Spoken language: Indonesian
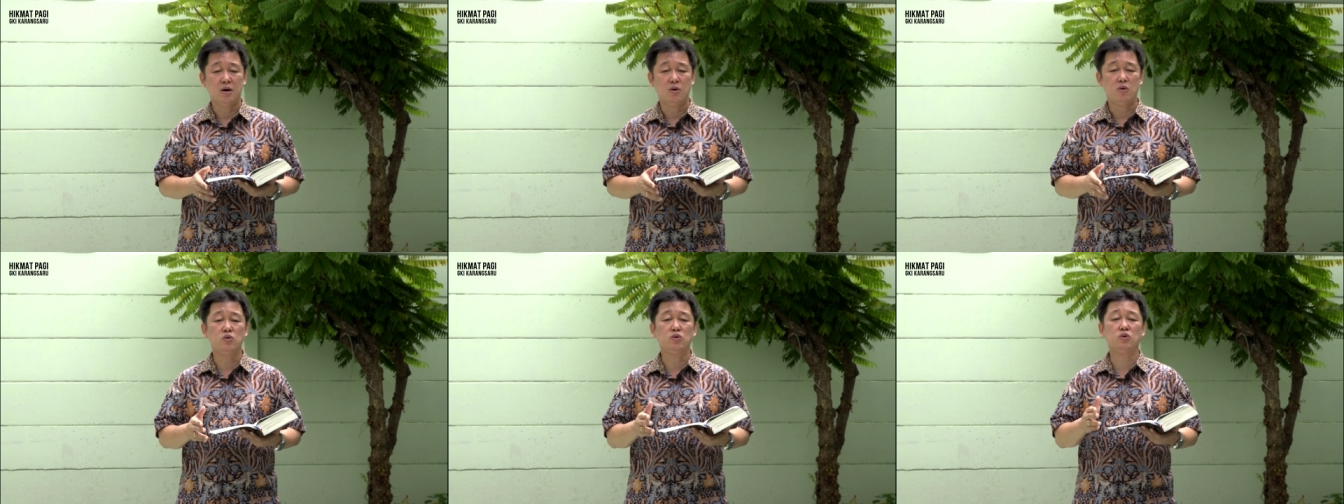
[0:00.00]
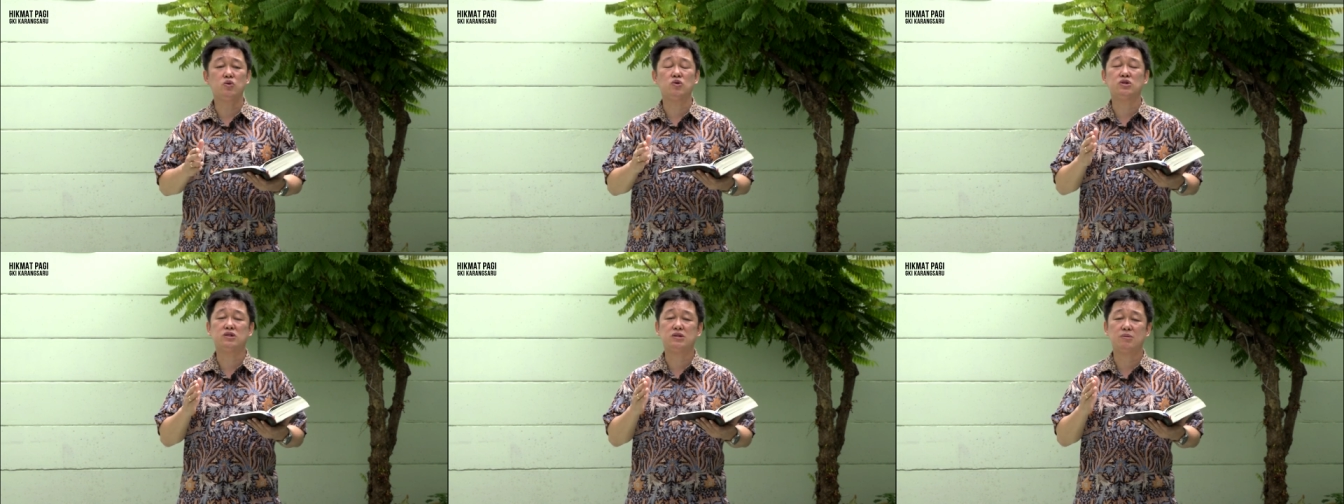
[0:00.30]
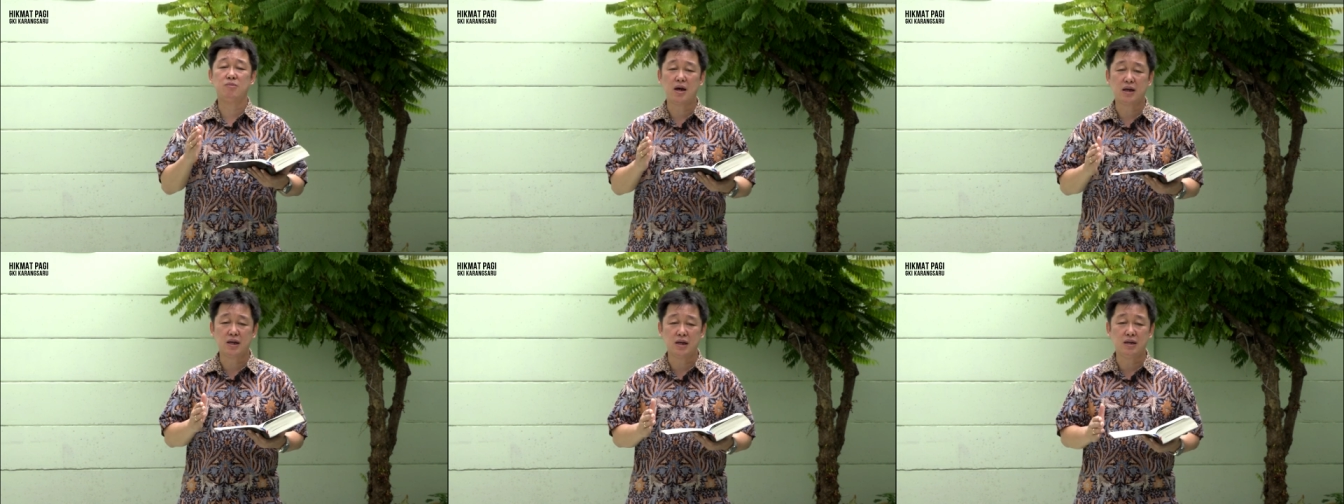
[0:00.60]
untuk
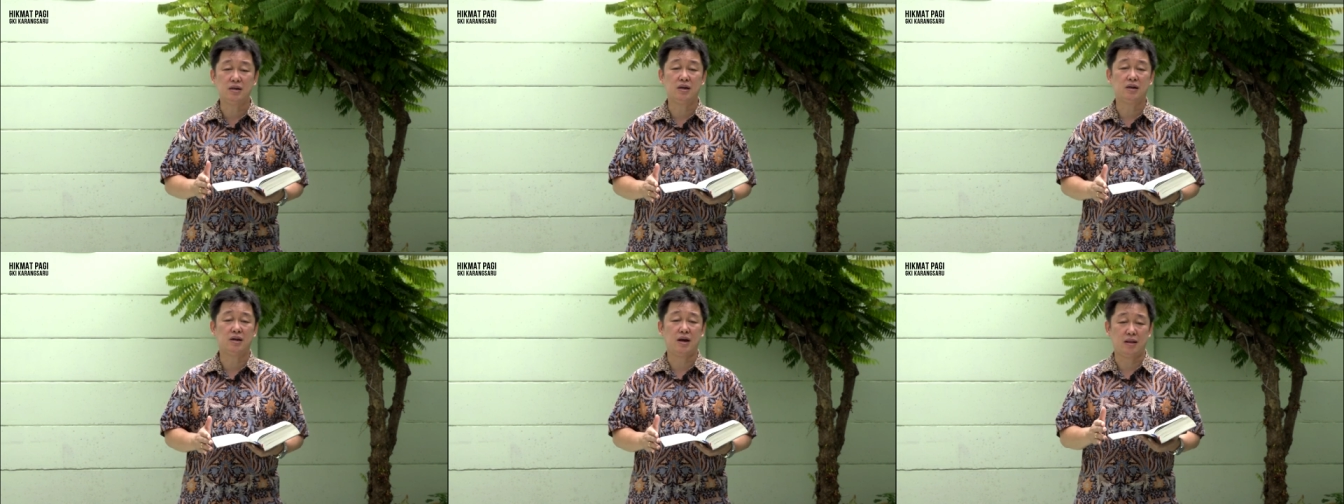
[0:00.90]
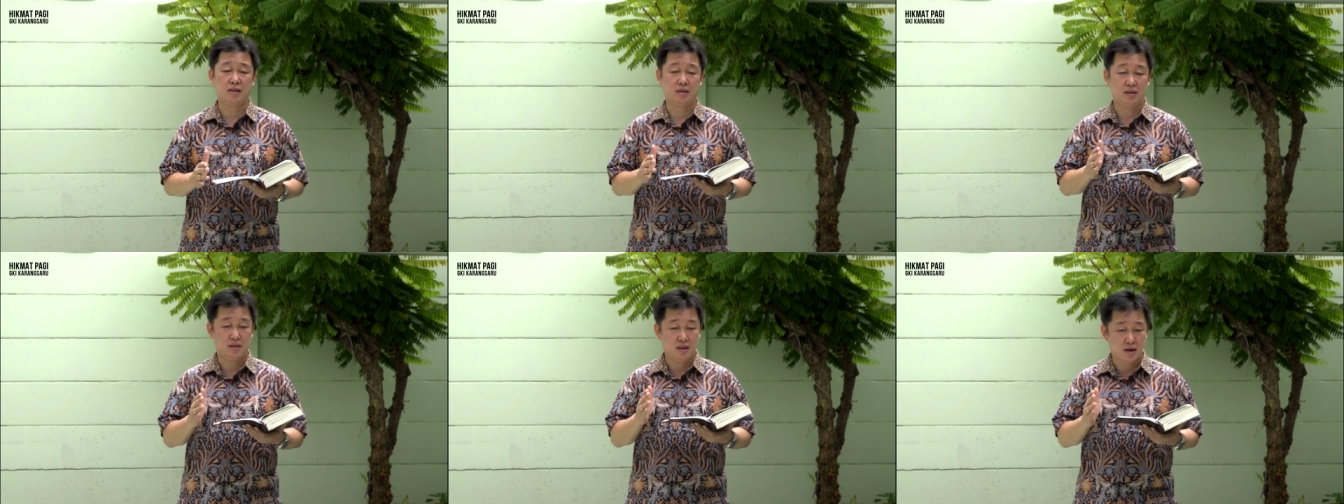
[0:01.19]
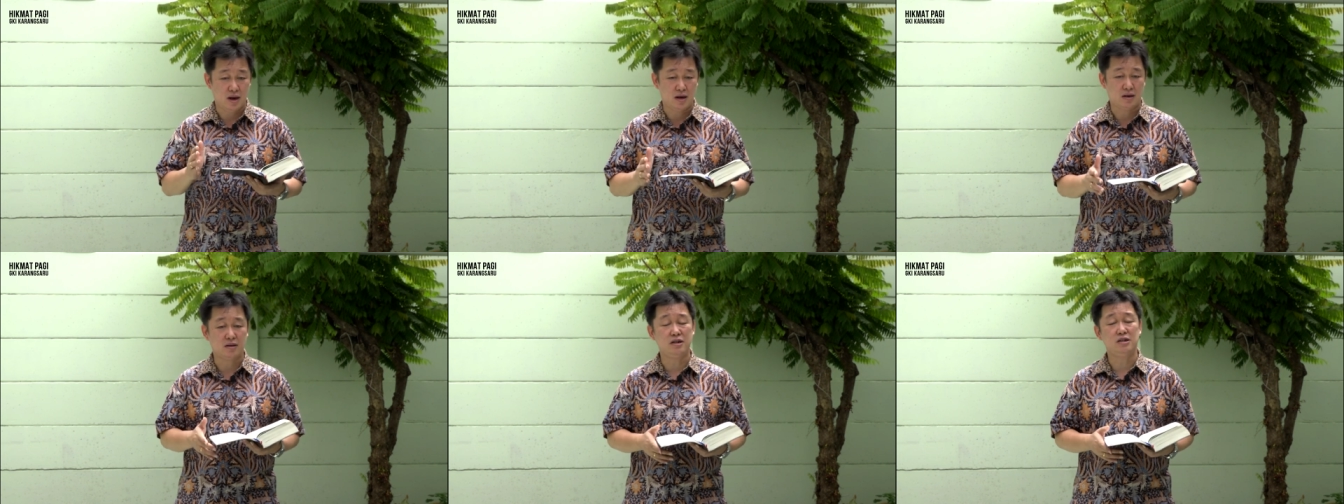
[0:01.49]
semakin dekat
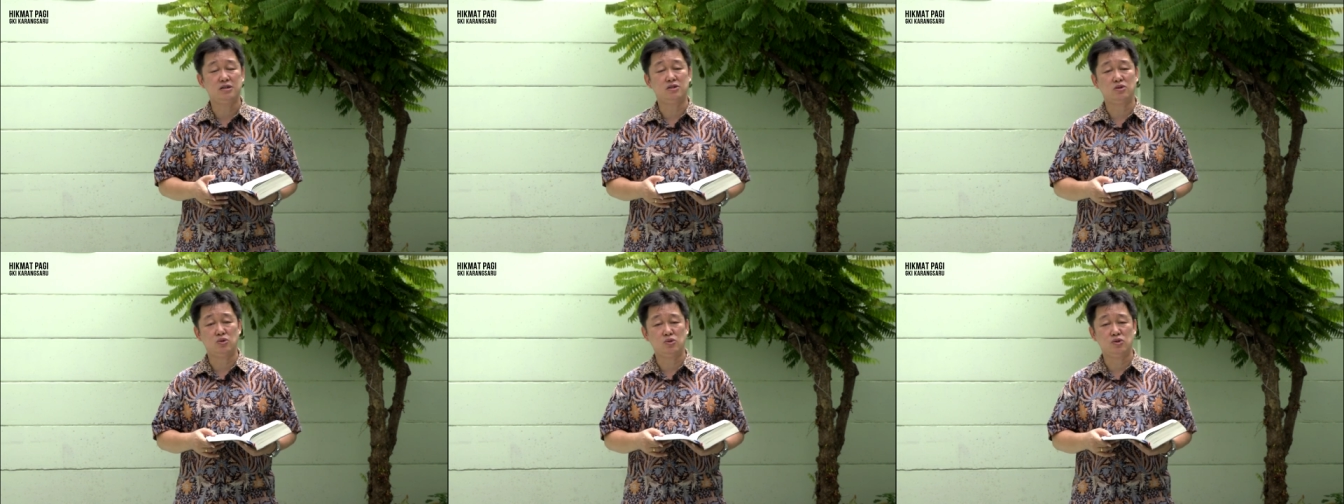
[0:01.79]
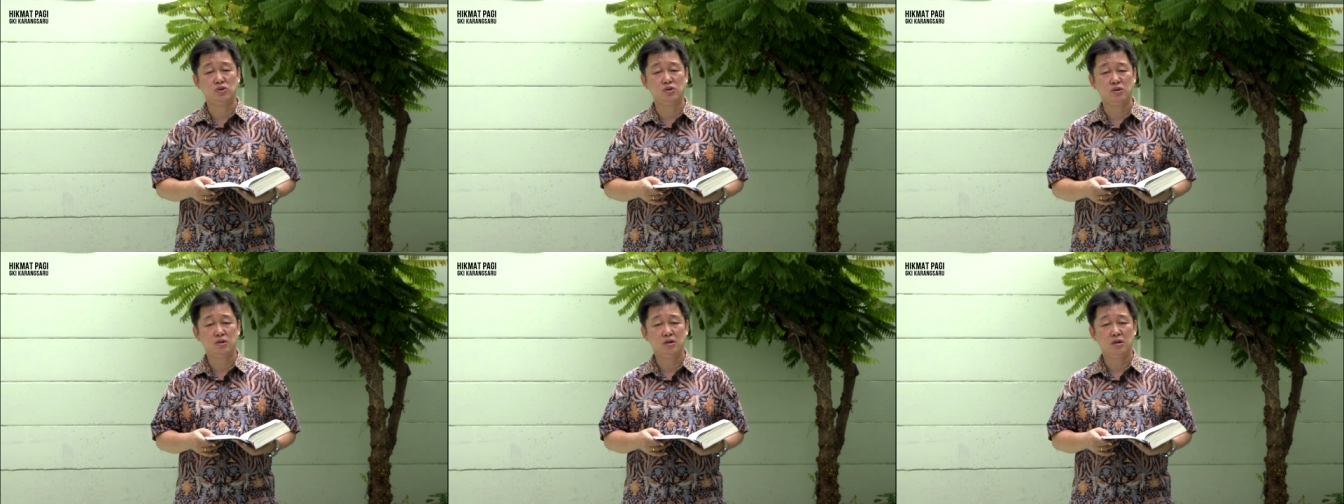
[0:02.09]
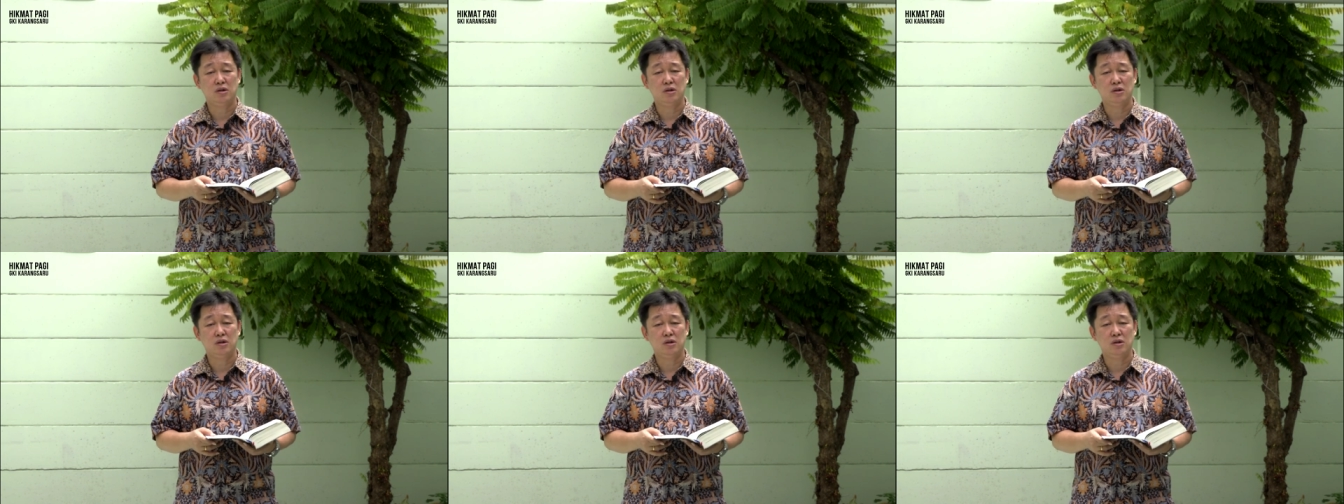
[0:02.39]
dengan Kristus.